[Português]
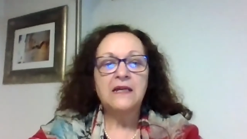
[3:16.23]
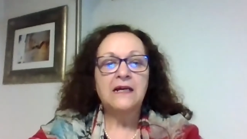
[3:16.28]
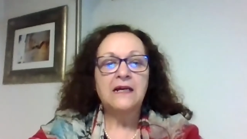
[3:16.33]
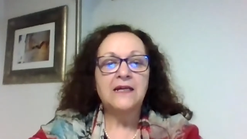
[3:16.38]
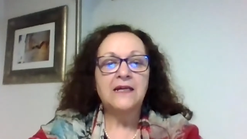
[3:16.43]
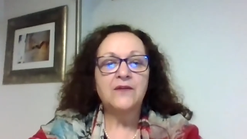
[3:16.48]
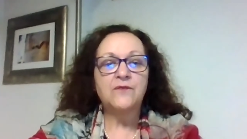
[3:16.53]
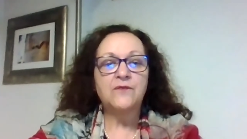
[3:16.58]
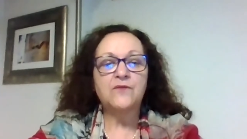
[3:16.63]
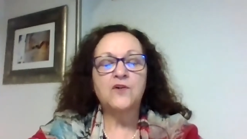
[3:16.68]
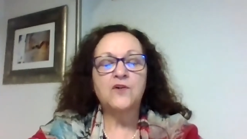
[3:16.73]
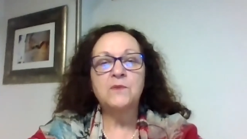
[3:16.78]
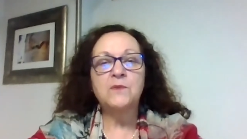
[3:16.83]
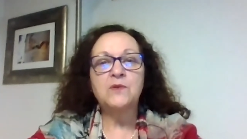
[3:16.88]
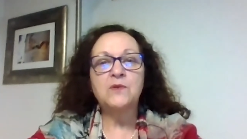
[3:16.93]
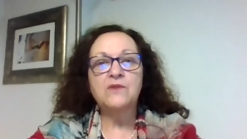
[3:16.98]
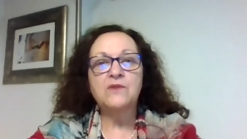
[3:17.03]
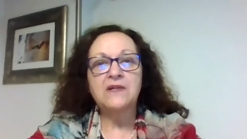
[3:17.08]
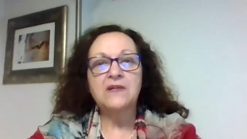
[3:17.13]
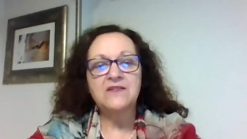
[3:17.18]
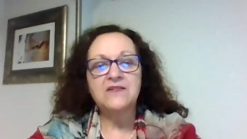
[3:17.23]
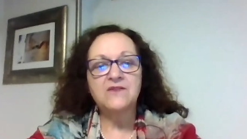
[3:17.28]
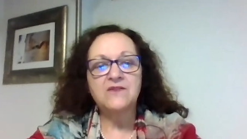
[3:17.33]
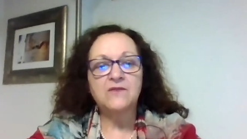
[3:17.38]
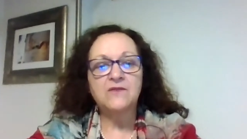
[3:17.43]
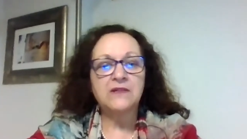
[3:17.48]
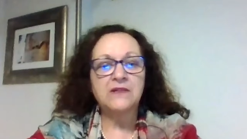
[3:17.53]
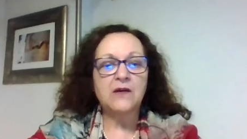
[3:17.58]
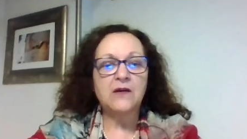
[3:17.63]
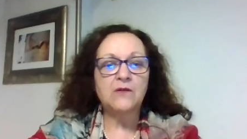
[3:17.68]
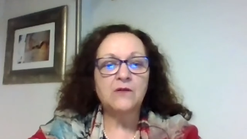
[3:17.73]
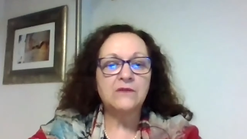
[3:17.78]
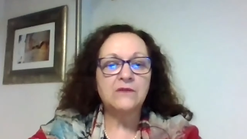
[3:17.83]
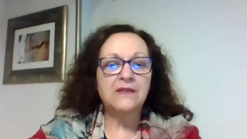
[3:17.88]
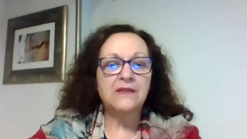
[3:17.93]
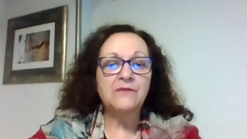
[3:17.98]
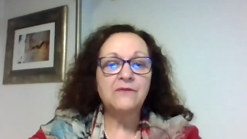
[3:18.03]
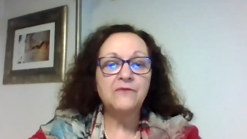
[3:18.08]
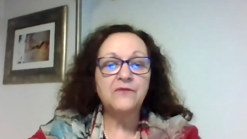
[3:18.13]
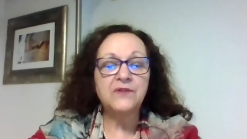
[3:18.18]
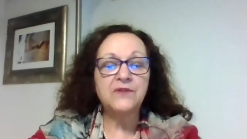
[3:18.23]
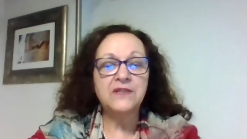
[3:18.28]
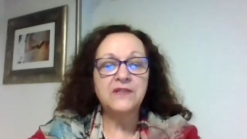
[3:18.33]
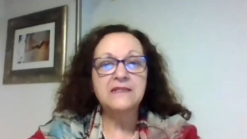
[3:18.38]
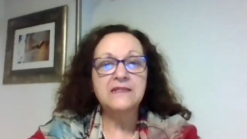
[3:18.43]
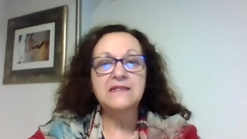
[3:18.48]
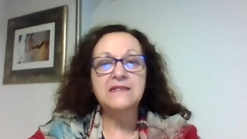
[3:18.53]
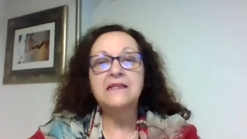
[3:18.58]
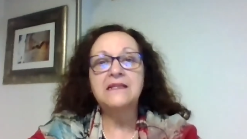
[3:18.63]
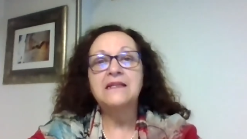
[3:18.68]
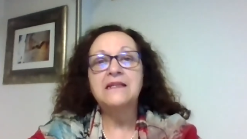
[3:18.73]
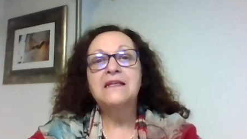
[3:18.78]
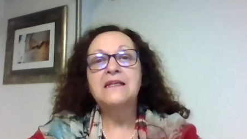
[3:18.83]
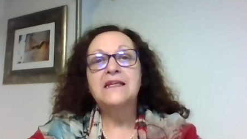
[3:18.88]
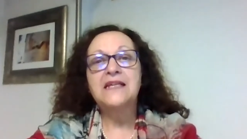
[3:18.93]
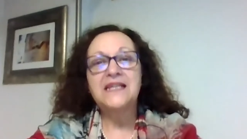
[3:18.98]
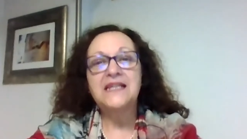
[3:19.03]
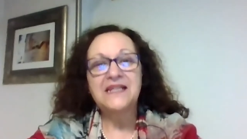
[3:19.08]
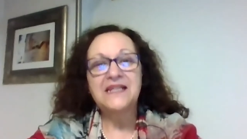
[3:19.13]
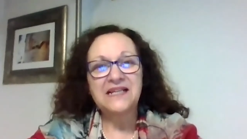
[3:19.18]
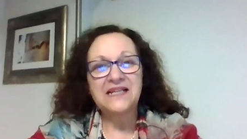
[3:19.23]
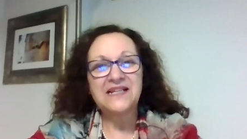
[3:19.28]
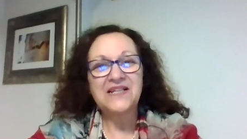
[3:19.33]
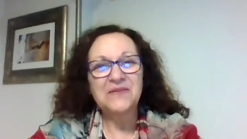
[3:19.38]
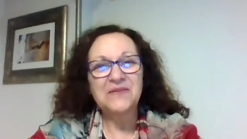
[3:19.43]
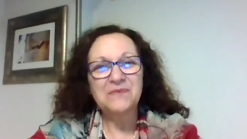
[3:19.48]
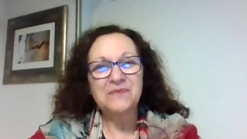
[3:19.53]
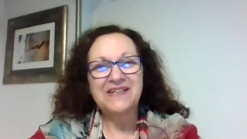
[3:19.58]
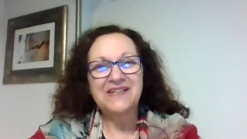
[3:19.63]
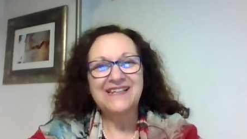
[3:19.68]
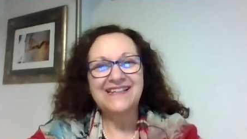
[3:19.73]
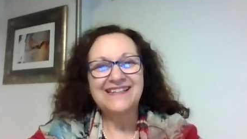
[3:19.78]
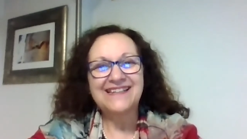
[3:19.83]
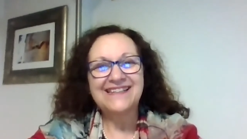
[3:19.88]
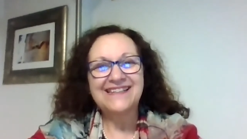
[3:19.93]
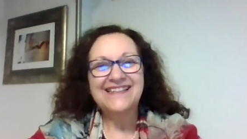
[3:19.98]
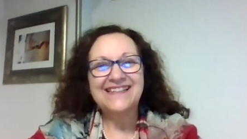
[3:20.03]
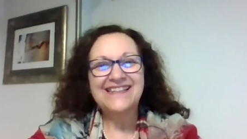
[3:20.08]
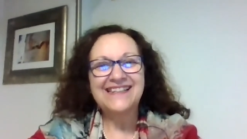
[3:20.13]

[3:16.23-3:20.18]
a reforma educacional na França e na Alemanha.